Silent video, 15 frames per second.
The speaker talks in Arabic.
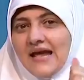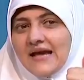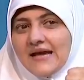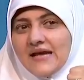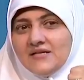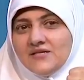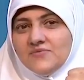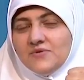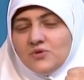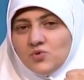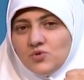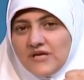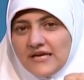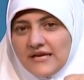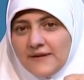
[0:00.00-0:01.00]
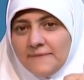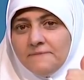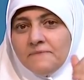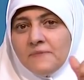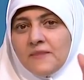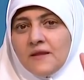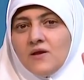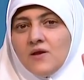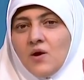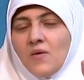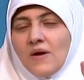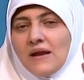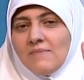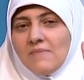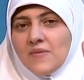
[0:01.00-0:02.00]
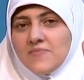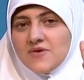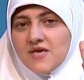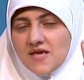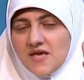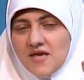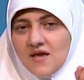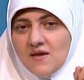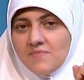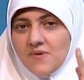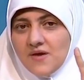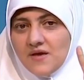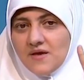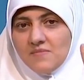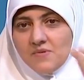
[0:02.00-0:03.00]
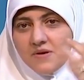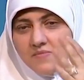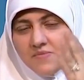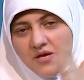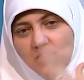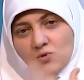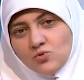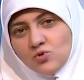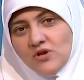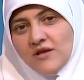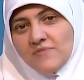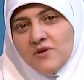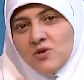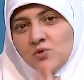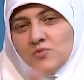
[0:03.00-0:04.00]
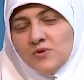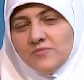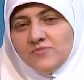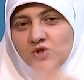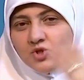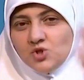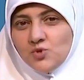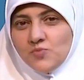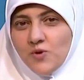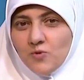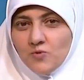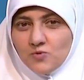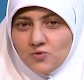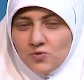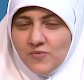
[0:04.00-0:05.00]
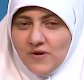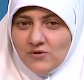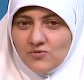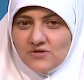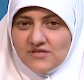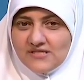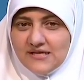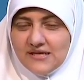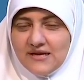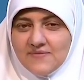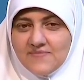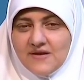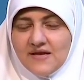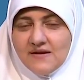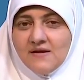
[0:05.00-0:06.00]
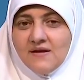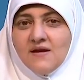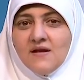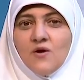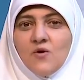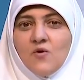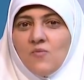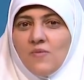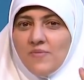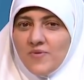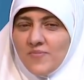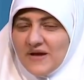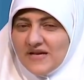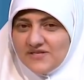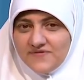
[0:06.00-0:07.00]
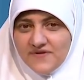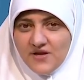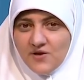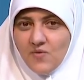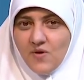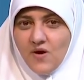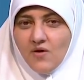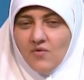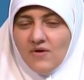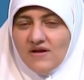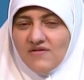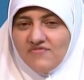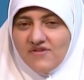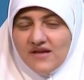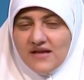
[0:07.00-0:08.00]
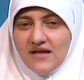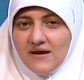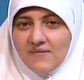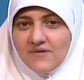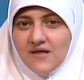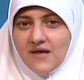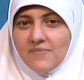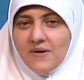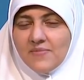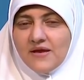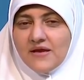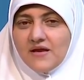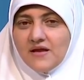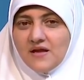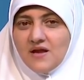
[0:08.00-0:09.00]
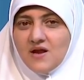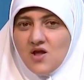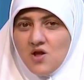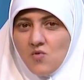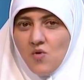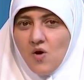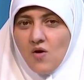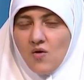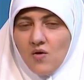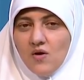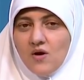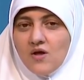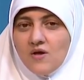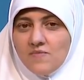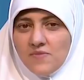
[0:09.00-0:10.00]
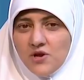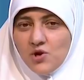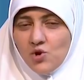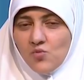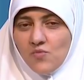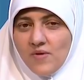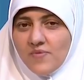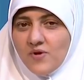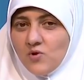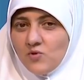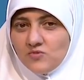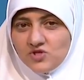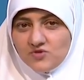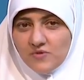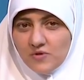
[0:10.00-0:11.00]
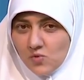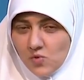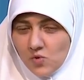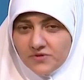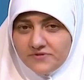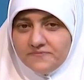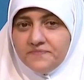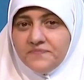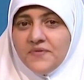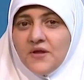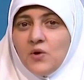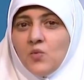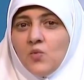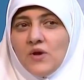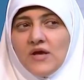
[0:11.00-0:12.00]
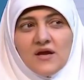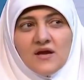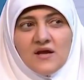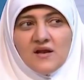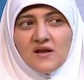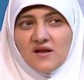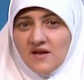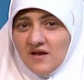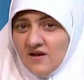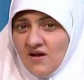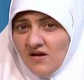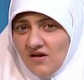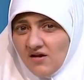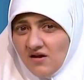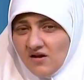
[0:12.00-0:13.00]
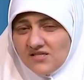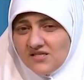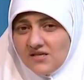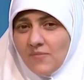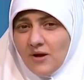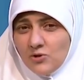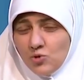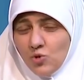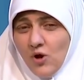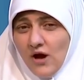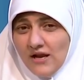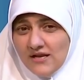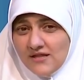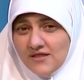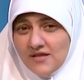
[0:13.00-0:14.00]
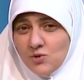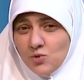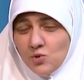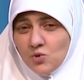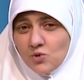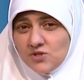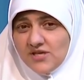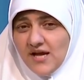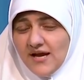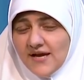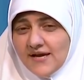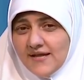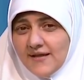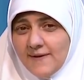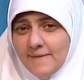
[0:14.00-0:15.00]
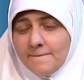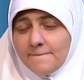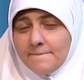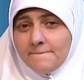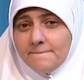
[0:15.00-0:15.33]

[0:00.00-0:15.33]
على حاجه انت بتقوليه ان هو لما بيجي بيجي وانتوا نايمين وبيمشي الصبح وانتوا برضو لسه نايمين وما بيبقاش في حوار ولا في الكلام ده ما بينك الحوار بينك وما بينه مش موجود والعلاقه الخاصه مقطوعه الاثنين دول صح كده